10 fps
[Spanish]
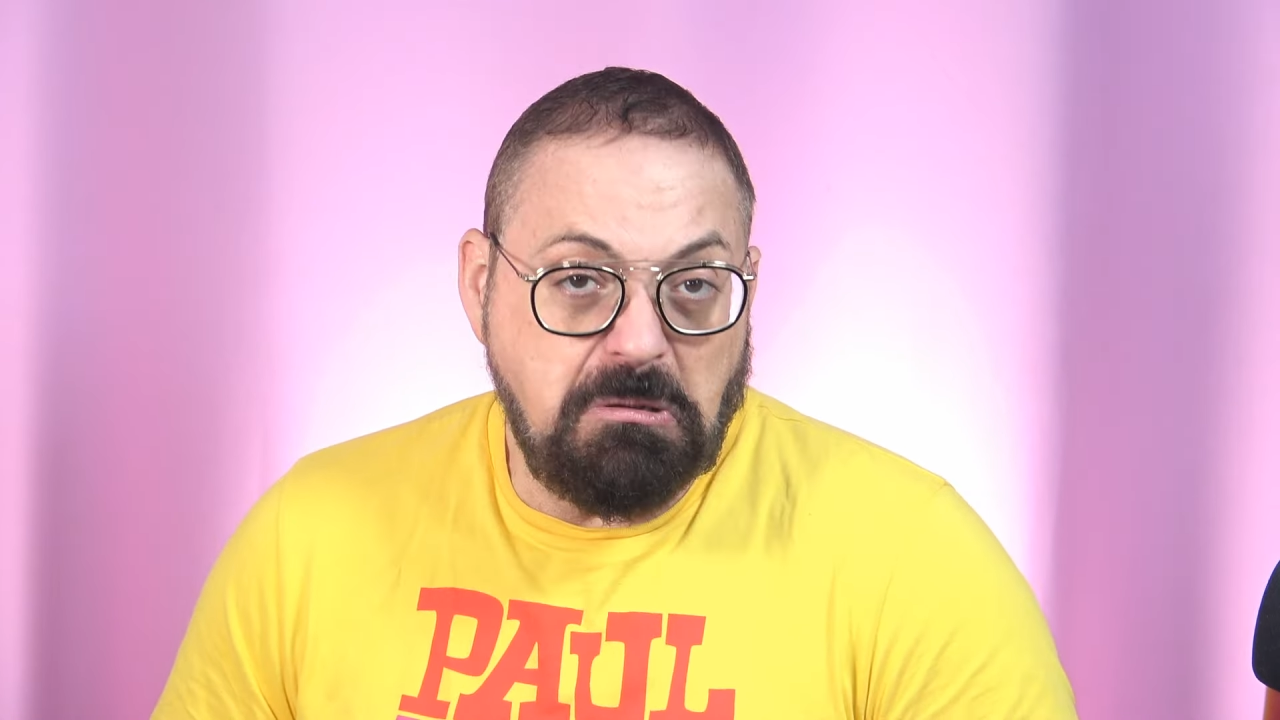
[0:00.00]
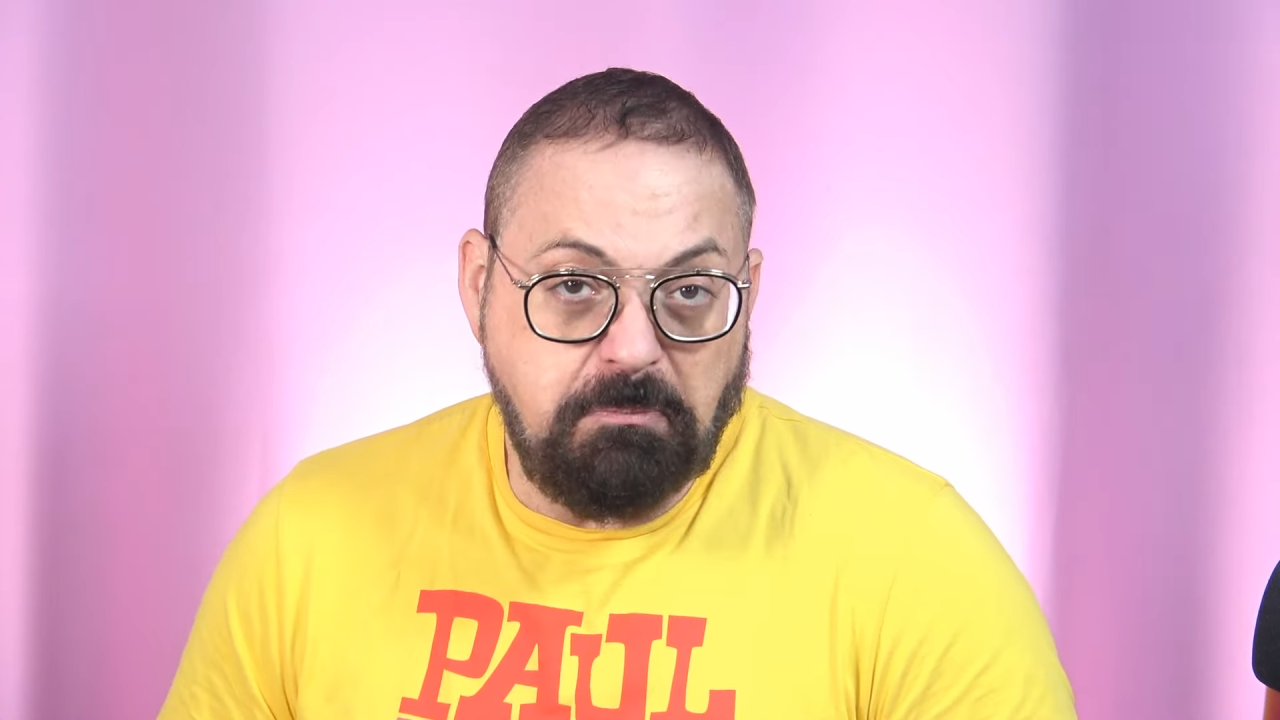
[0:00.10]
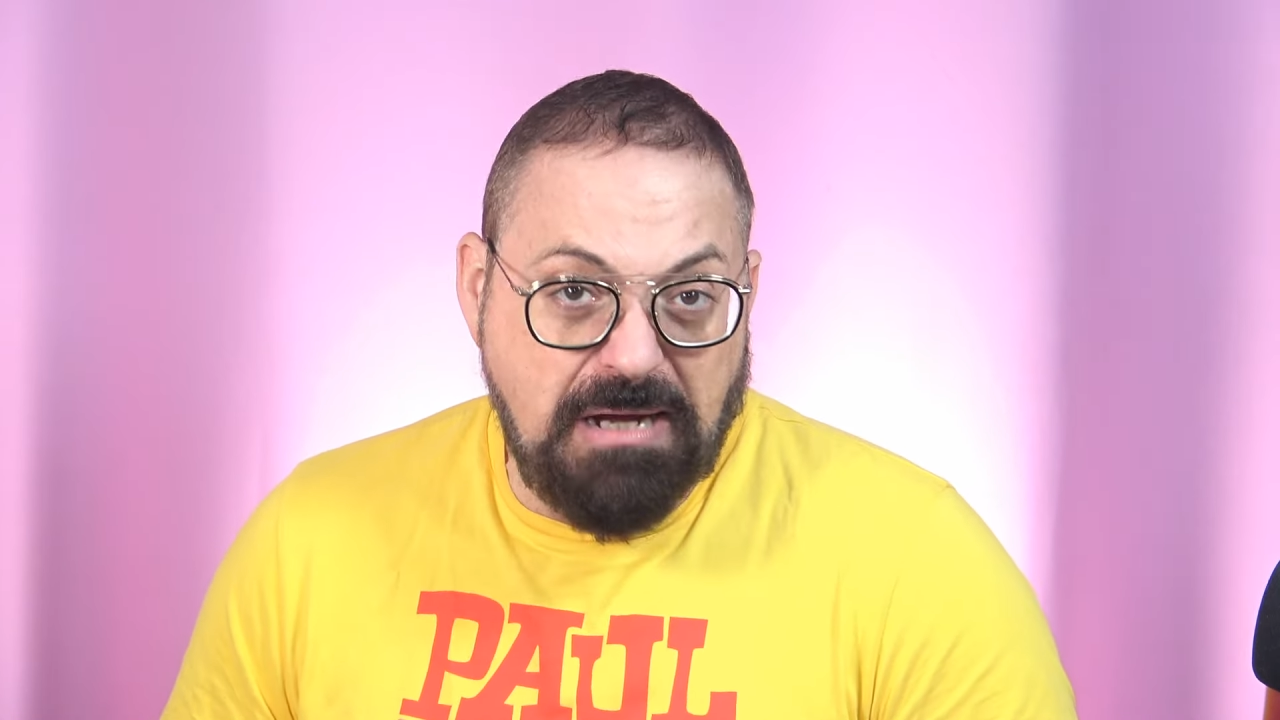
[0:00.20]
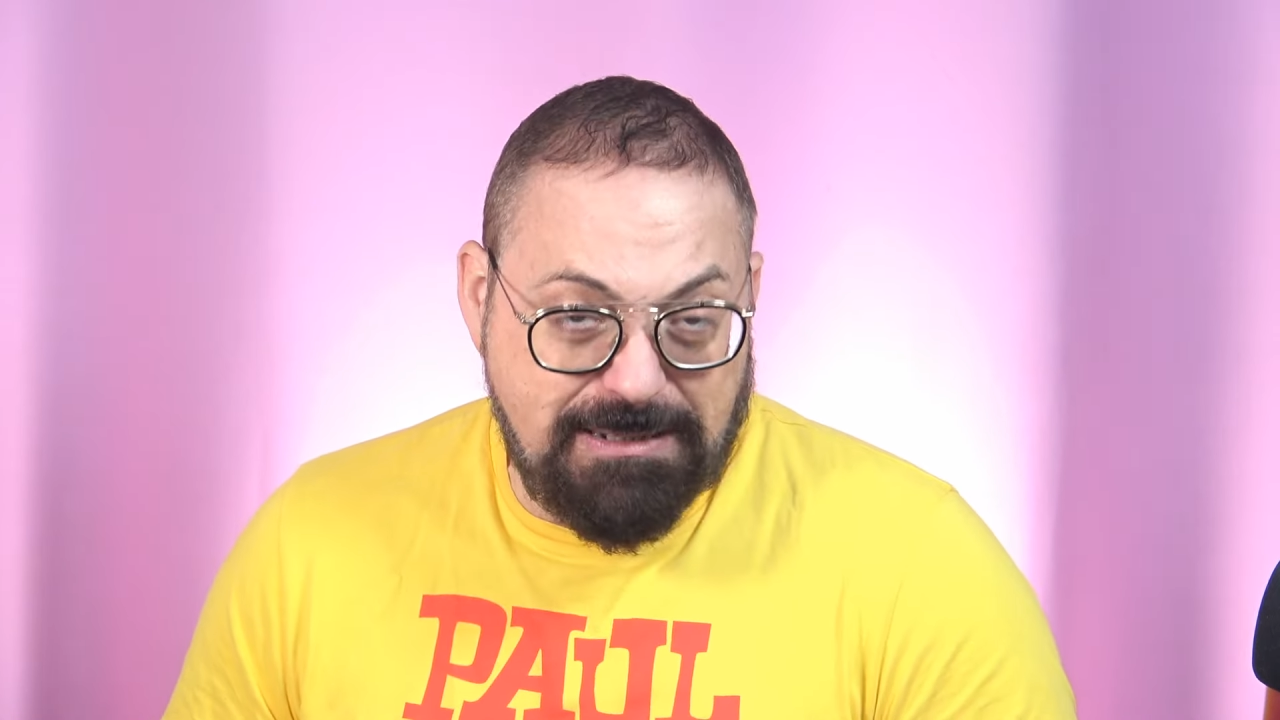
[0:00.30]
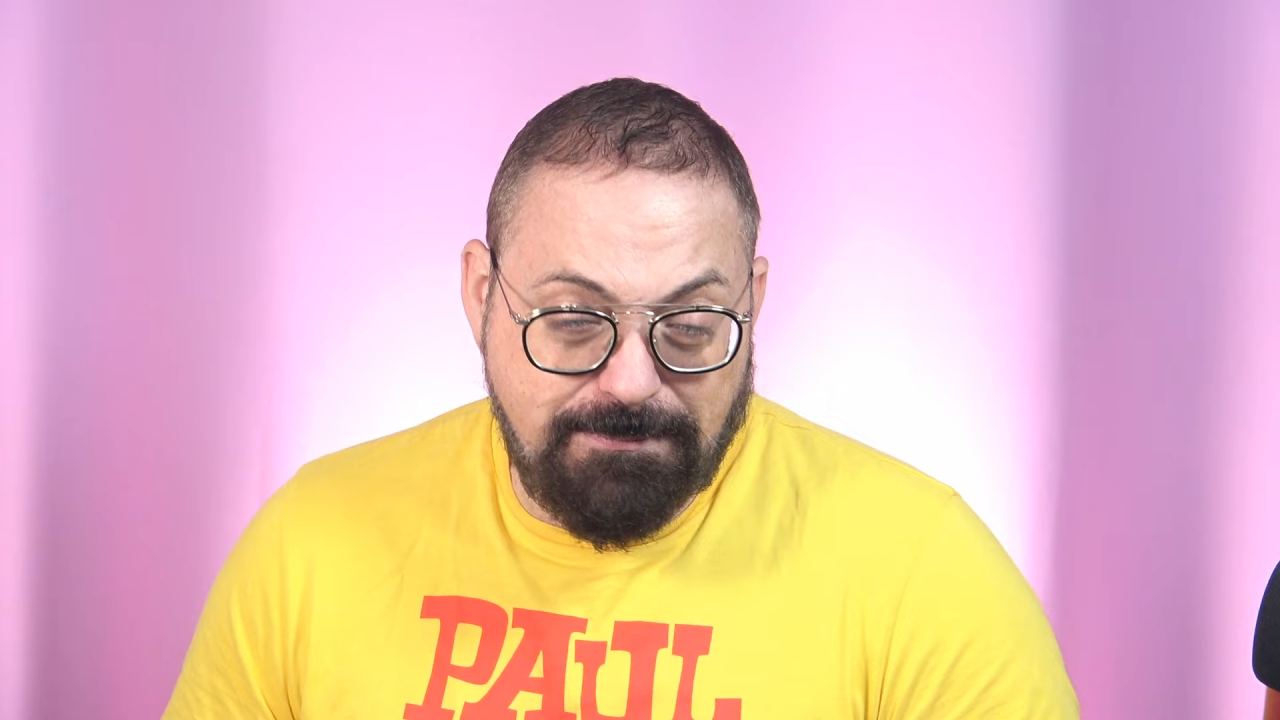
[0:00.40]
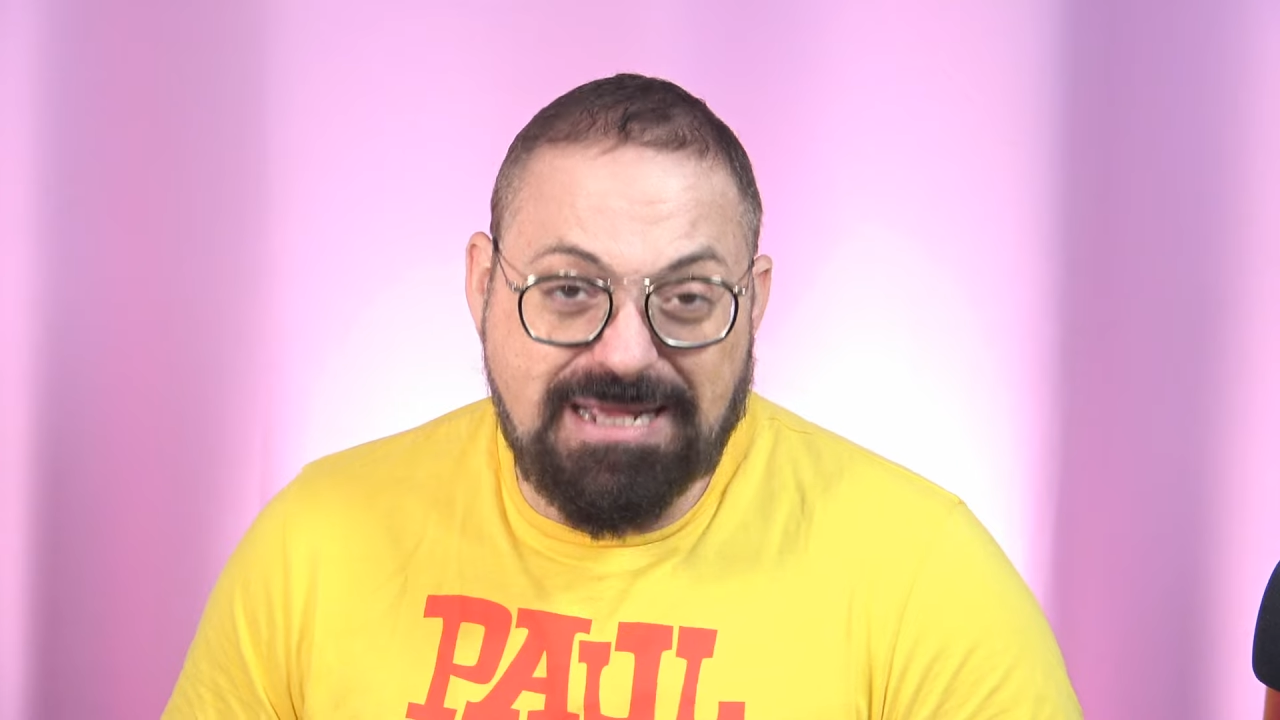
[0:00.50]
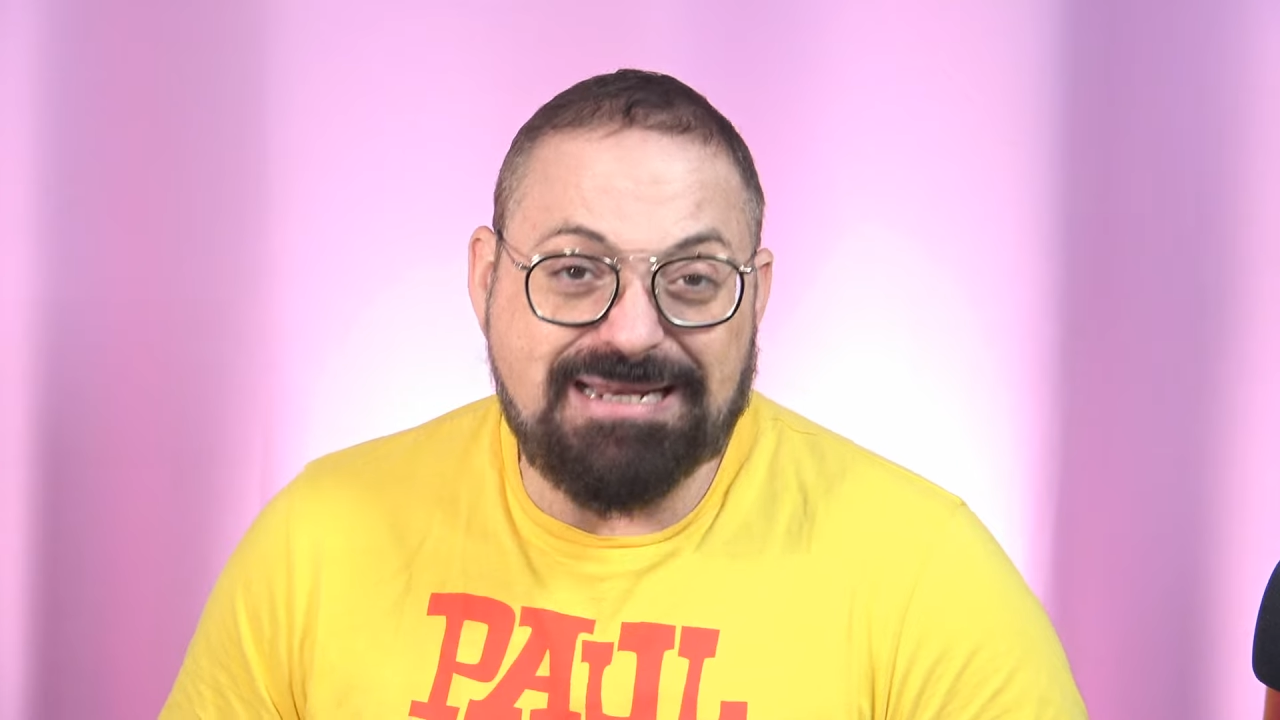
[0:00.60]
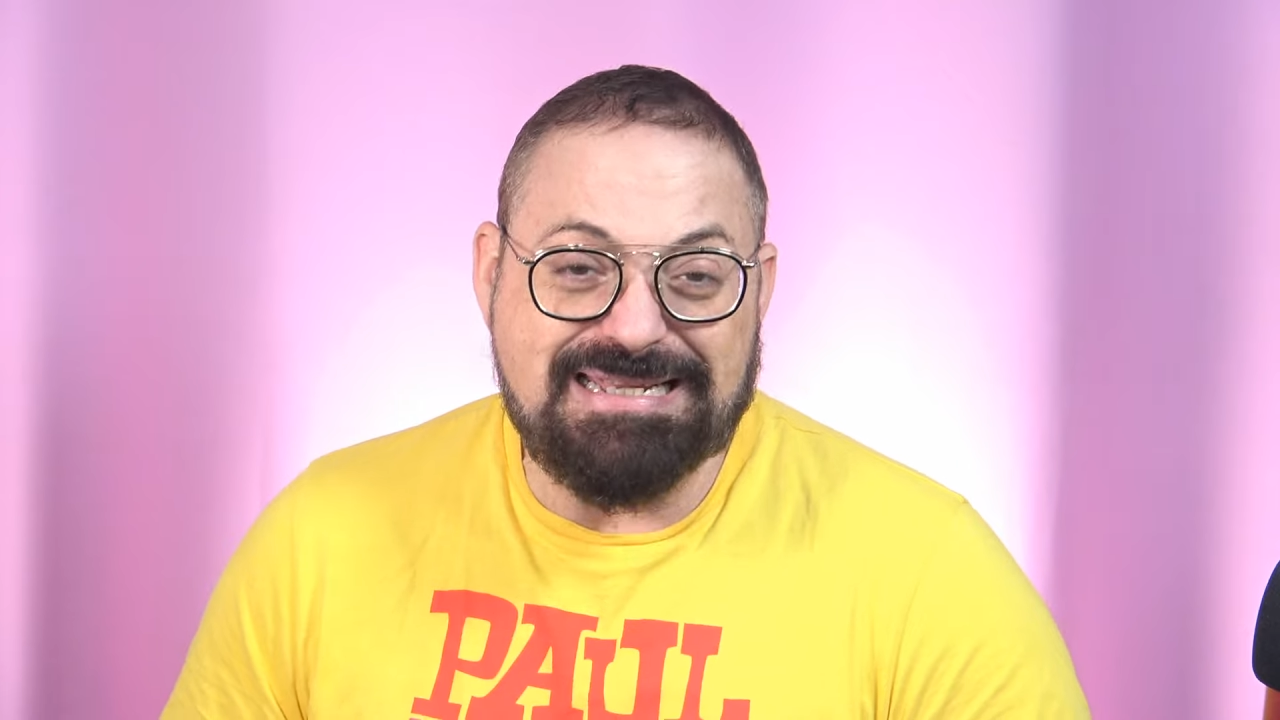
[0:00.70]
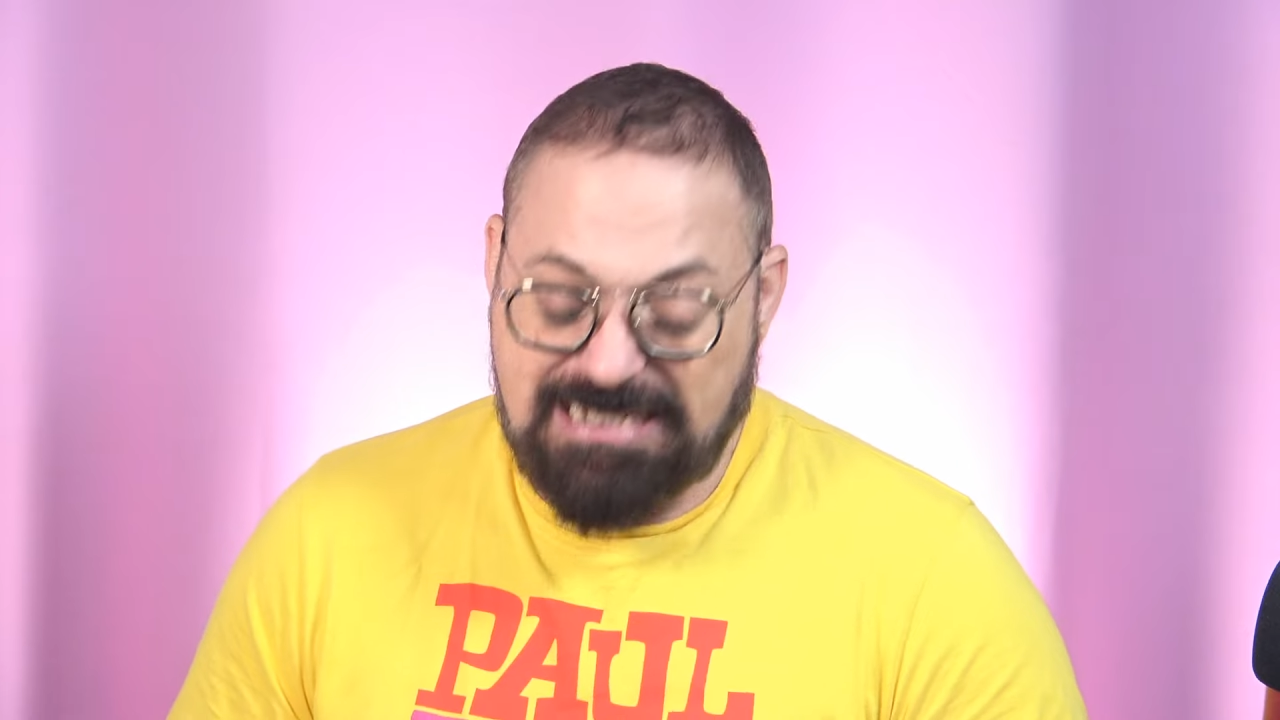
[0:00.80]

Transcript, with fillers: pues para limpiar